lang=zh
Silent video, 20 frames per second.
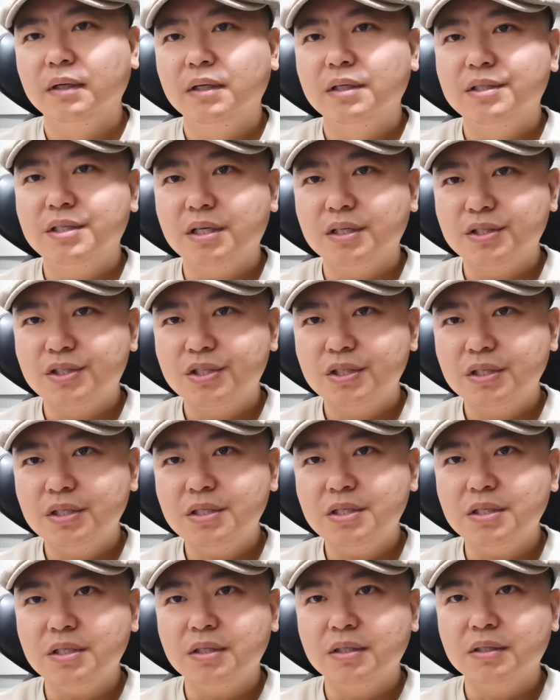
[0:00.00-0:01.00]
像经
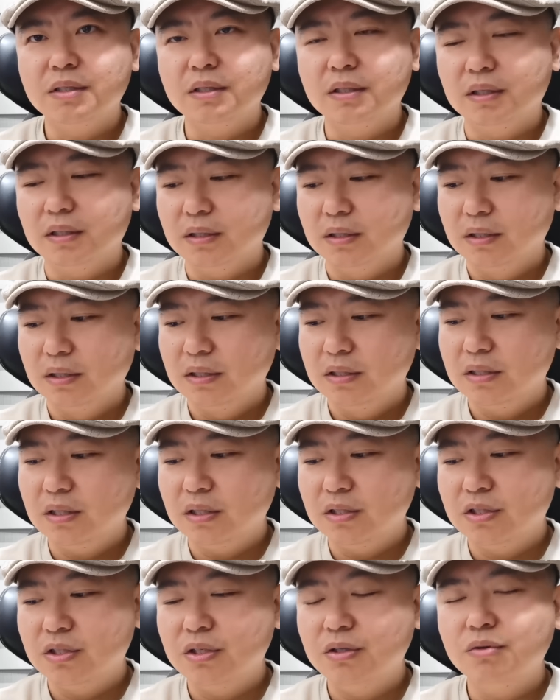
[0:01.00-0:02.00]
济啊，
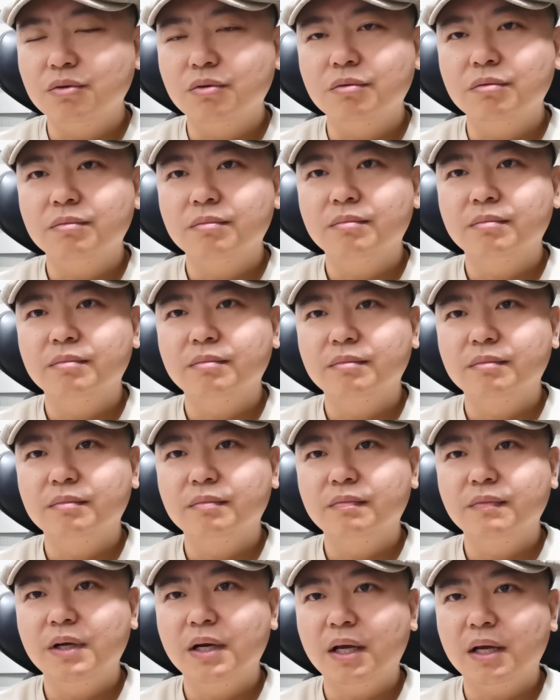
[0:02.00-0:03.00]
像金融，
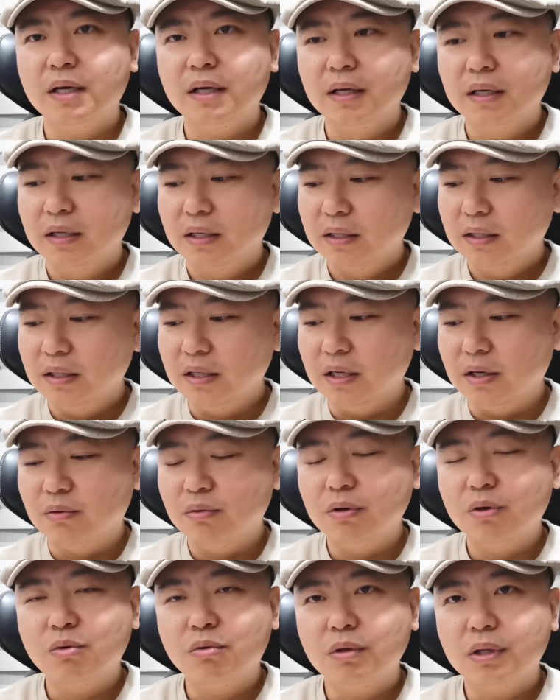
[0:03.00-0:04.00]
未来也
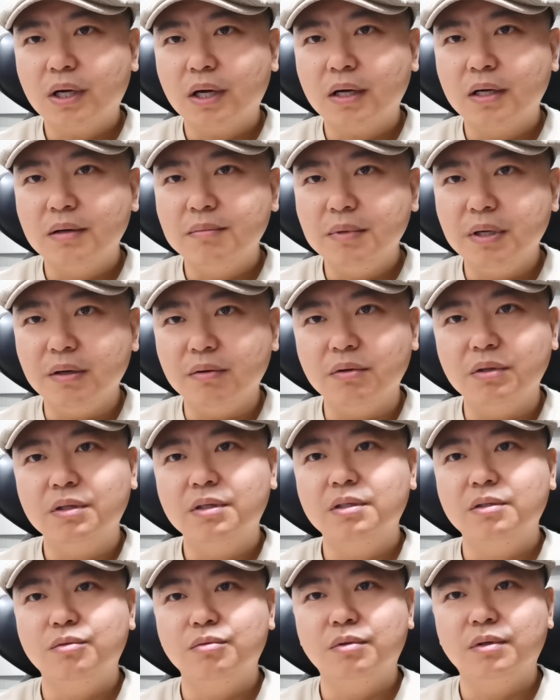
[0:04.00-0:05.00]
会扩大和美国的
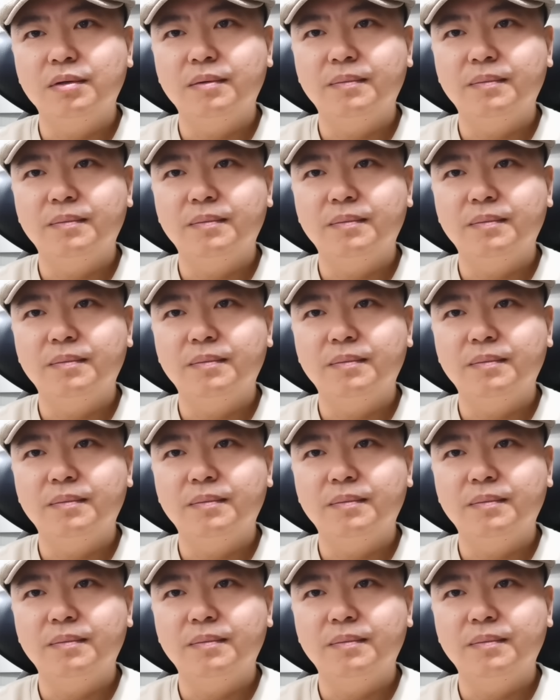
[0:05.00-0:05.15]
合作，